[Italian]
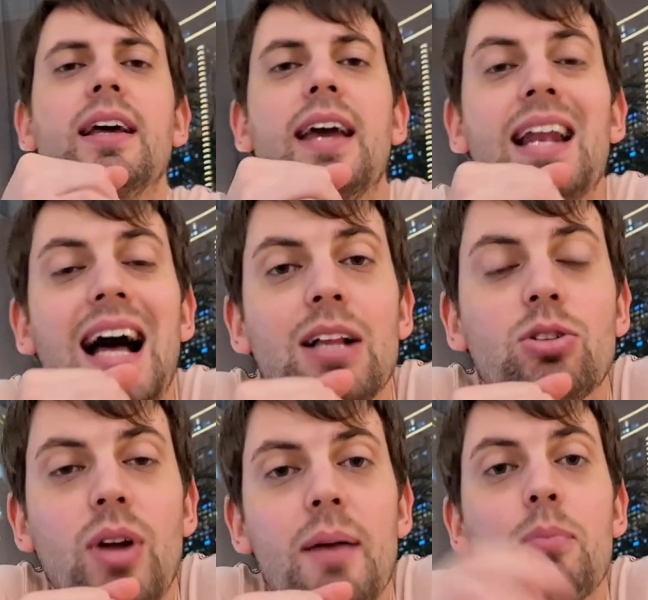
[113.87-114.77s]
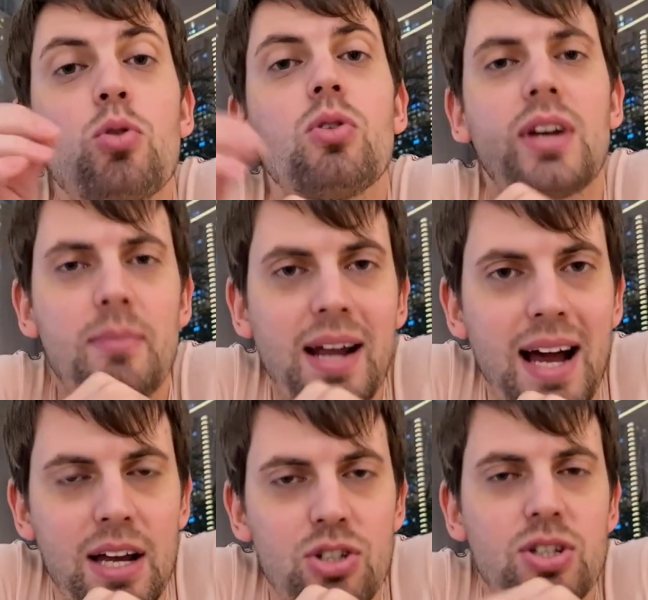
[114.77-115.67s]
E l'altro è Bruno
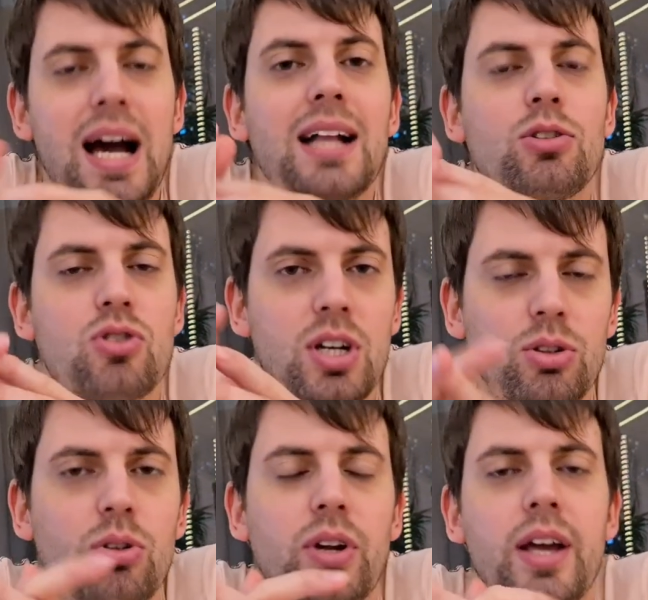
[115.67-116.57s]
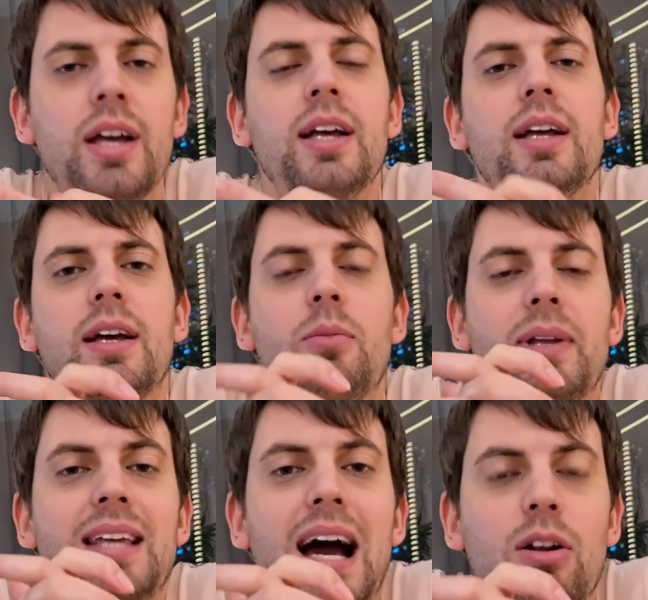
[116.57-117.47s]
Guimaraes, altro giocatore, un
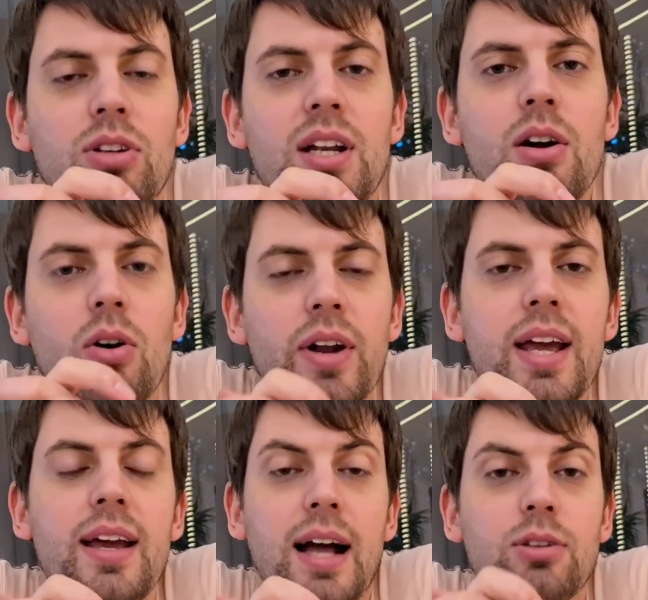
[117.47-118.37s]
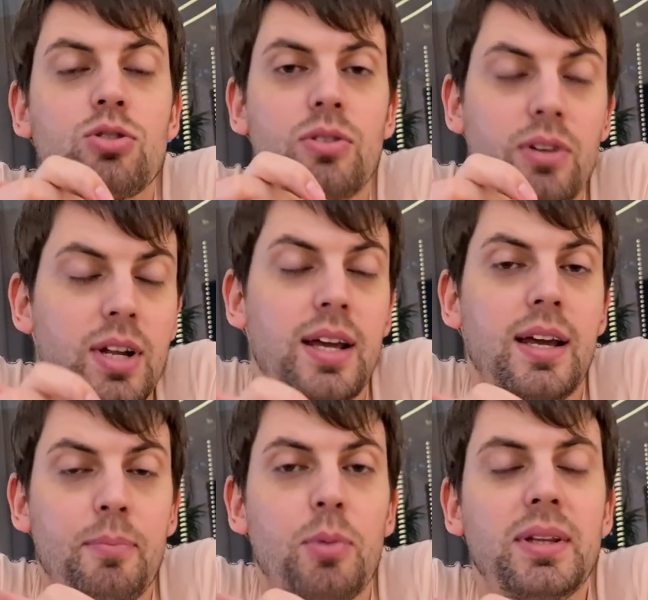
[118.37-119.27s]
mediano del Lione, altro
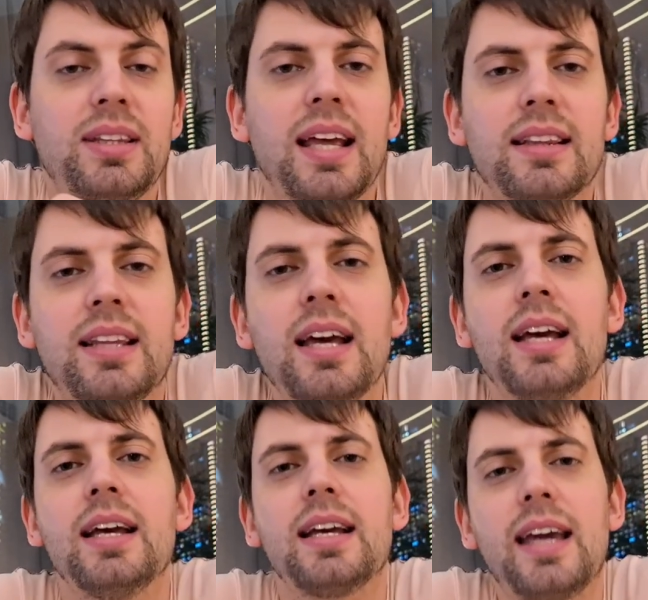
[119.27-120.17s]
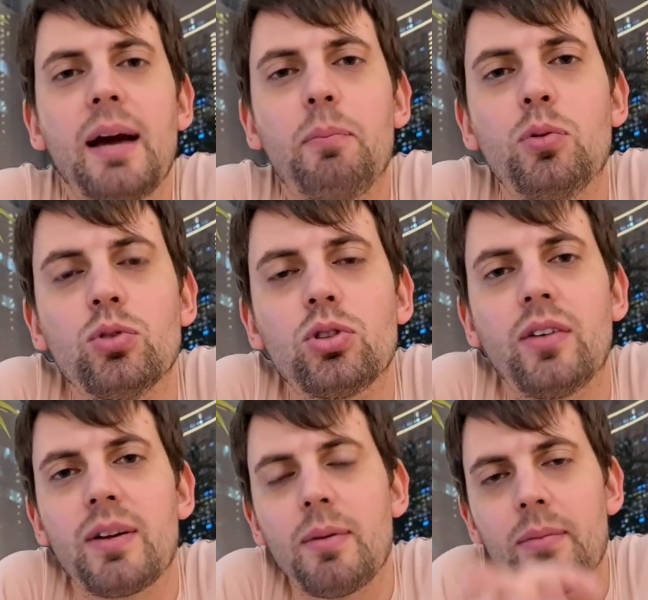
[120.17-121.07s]
giovane promettente che appunto
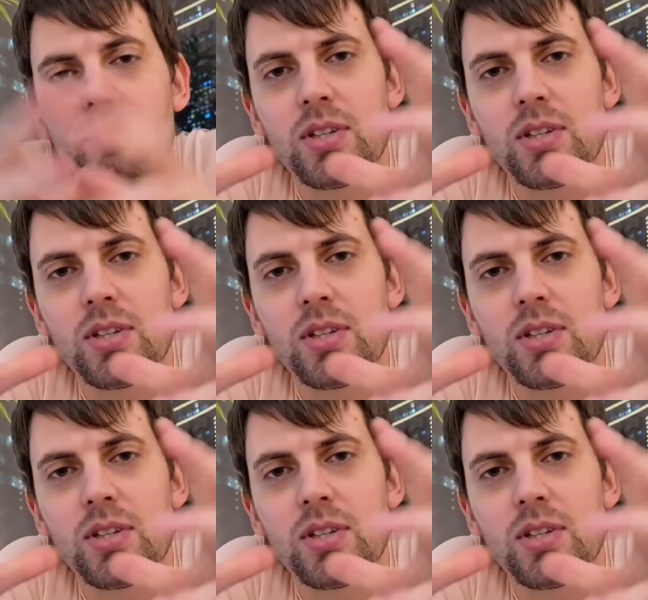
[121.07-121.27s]
avrebbe